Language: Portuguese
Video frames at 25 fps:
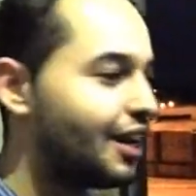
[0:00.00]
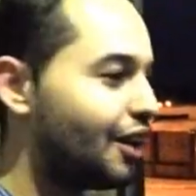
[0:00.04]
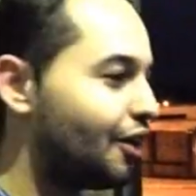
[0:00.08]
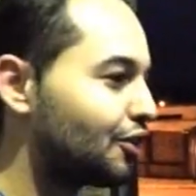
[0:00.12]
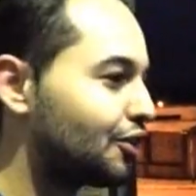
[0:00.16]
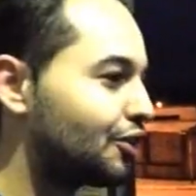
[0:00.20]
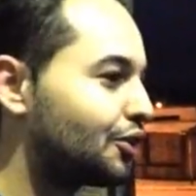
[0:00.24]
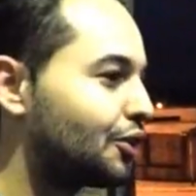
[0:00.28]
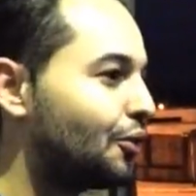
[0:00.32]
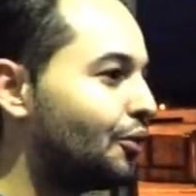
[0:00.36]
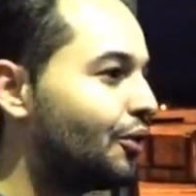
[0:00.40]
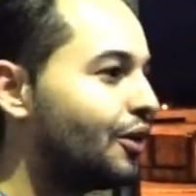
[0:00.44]
em
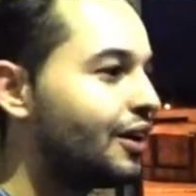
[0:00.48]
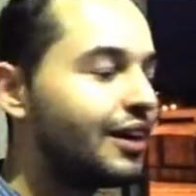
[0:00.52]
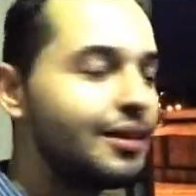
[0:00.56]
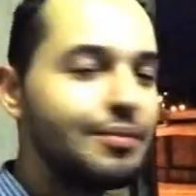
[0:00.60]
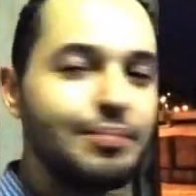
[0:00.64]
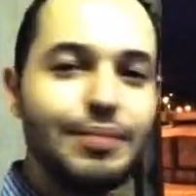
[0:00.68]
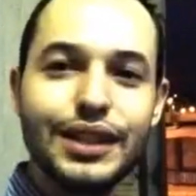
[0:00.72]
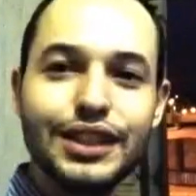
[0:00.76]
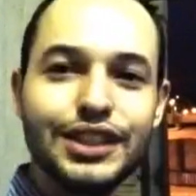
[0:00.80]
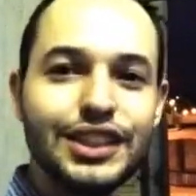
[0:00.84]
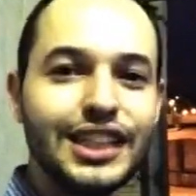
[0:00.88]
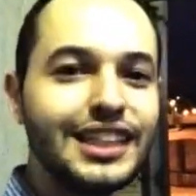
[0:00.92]
altura,
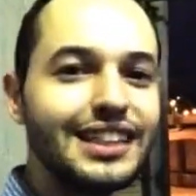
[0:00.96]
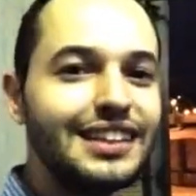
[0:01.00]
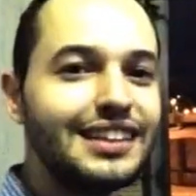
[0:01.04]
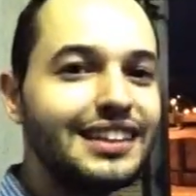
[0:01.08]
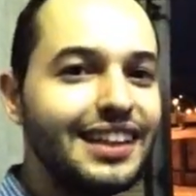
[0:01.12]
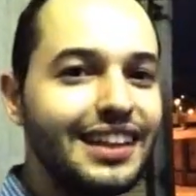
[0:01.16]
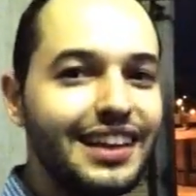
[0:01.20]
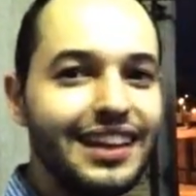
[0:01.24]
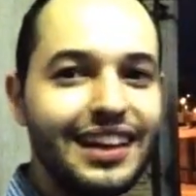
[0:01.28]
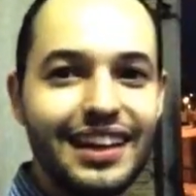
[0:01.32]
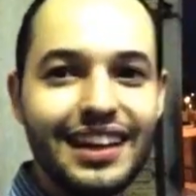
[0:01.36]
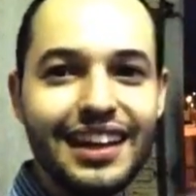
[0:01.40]

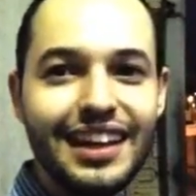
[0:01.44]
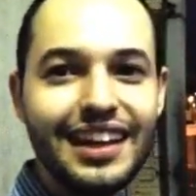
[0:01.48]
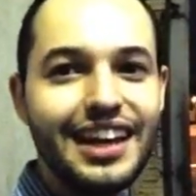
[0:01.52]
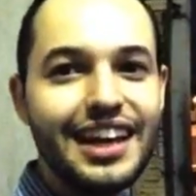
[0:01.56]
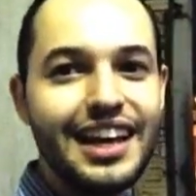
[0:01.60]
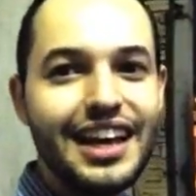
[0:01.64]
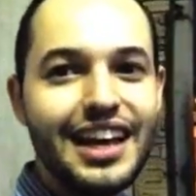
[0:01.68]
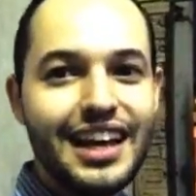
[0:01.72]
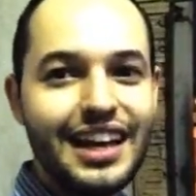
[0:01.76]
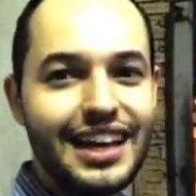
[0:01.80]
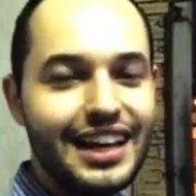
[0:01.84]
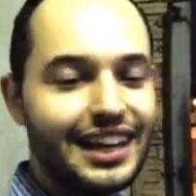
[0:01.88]
BGT,
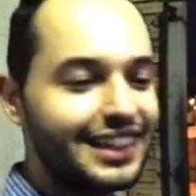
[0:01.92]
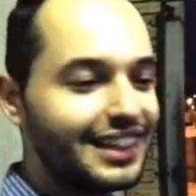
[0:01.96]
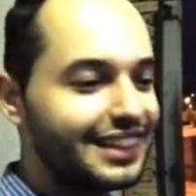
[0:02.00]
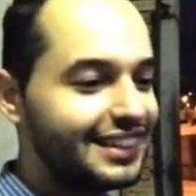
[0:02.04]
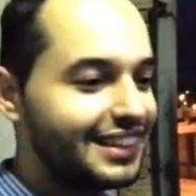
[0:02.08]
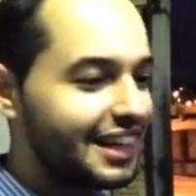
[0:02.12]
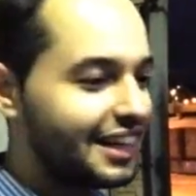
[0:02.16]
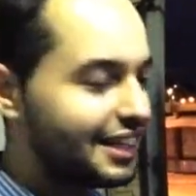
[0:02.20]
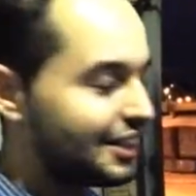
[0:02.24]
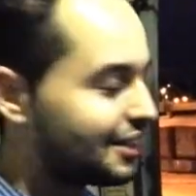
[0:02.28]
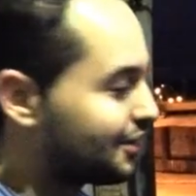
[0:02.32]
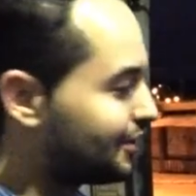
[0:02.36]
é aqui
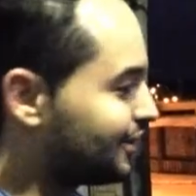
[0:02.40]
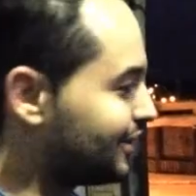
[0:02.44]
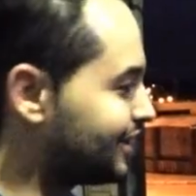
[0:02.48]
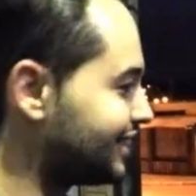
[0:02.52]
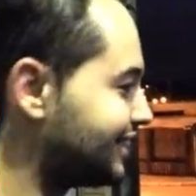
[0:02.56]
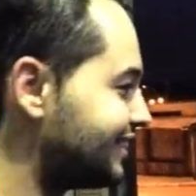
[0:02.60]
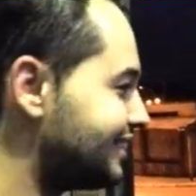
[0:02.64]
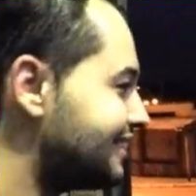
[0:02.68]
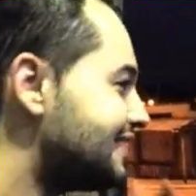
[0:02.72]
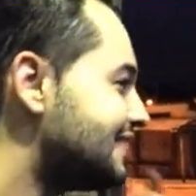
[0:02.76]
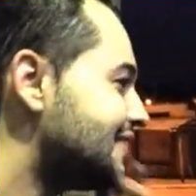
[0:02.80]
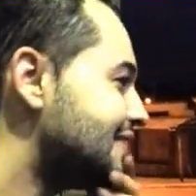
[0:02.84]
trem
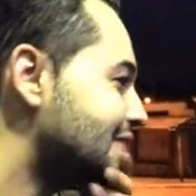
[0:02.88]
todo.